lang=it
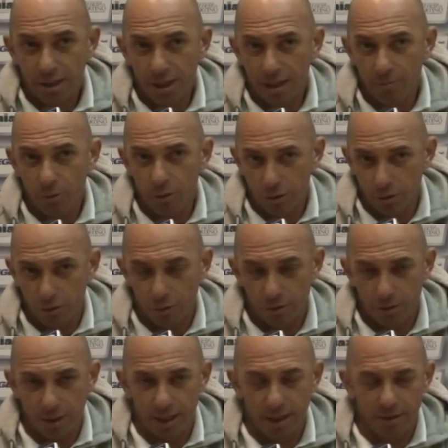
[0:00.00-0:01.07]
era molto
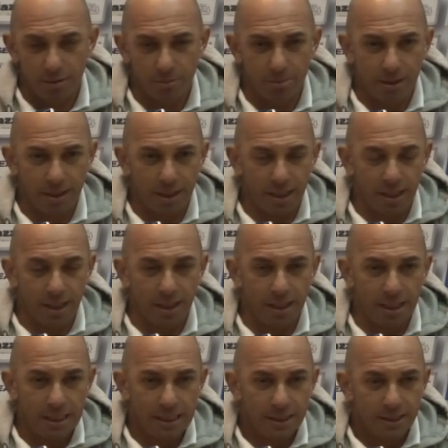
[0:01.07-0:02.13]
contento
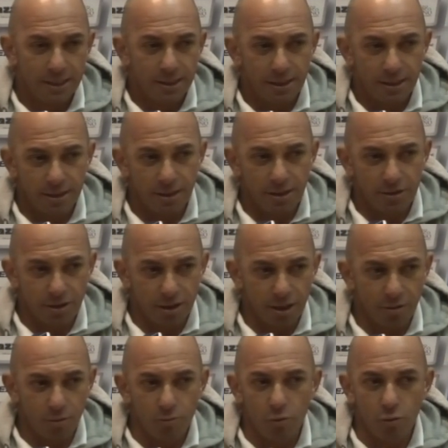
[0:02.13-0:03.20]
perché dice che
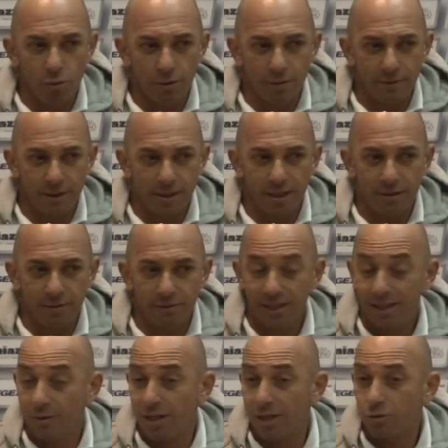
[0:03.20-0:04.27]
comunque
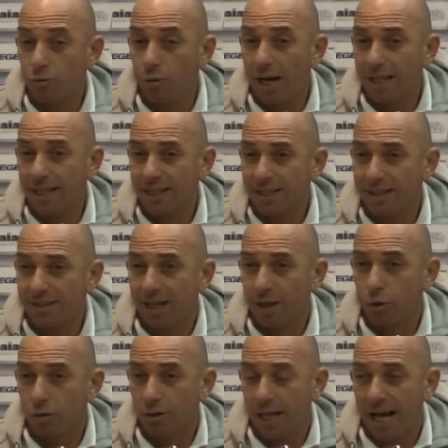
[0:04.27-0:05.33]
vede una squadra che sa
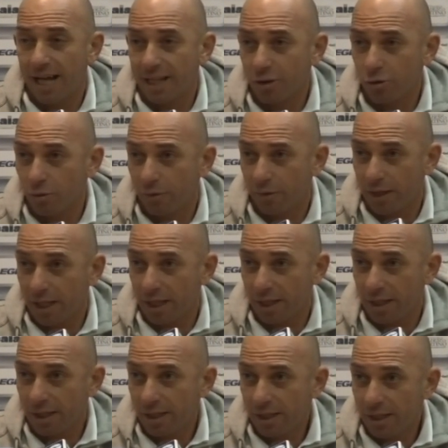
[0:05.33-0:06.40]
lottare e
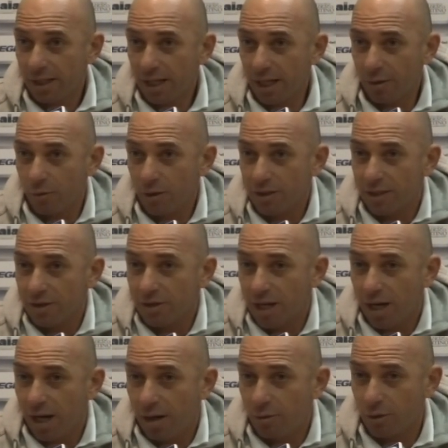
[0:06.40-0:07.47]
soffrire e questa è
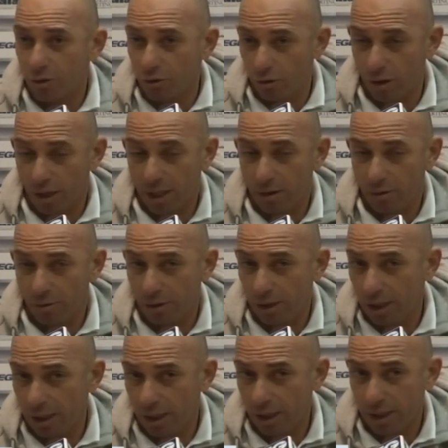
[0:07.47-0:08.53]
già una gioia che
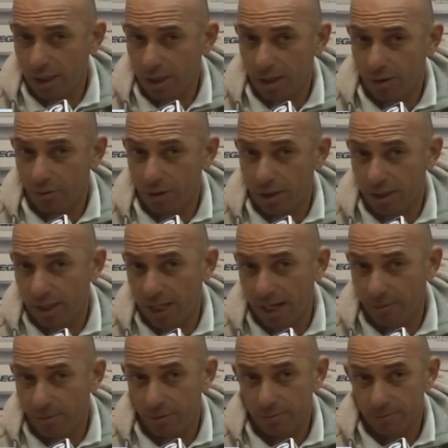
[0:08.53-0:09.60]
noi, che noi gli
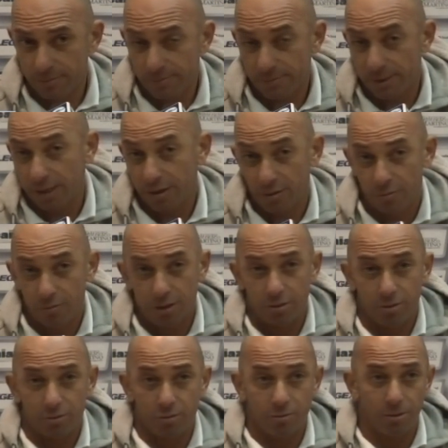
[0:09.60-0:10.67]
diamo. Detto
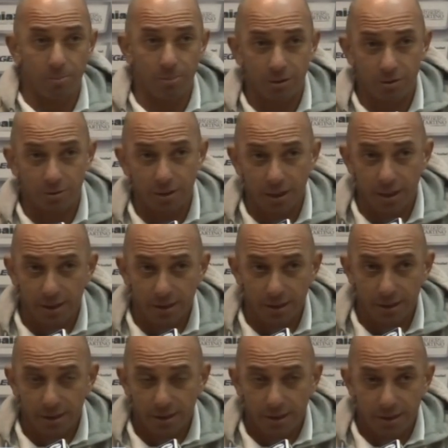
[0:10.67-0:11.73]
questo, insomma, penso che
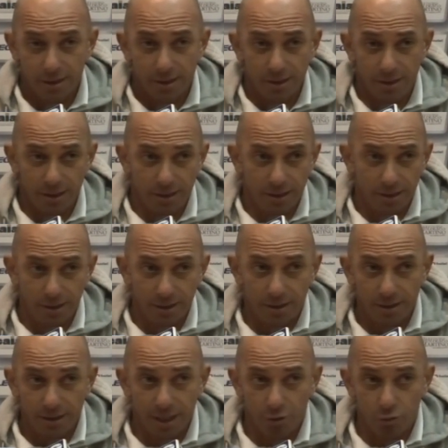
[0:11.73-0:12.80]

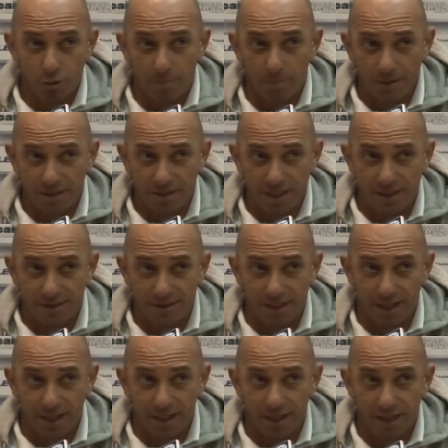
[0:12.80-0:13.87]
eh, la sua
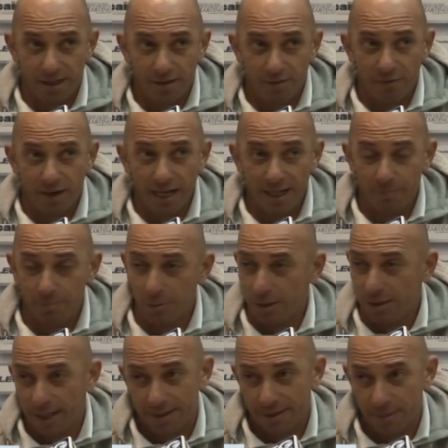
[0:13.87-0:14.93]
presenza valga più
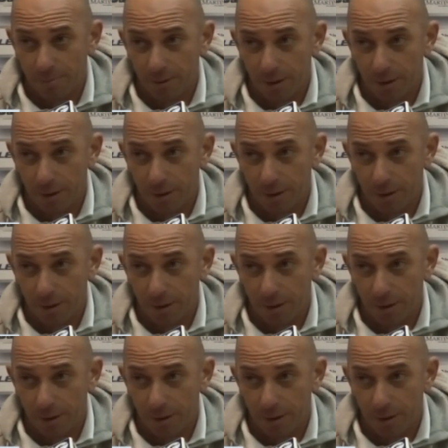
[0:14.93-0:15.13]
di tante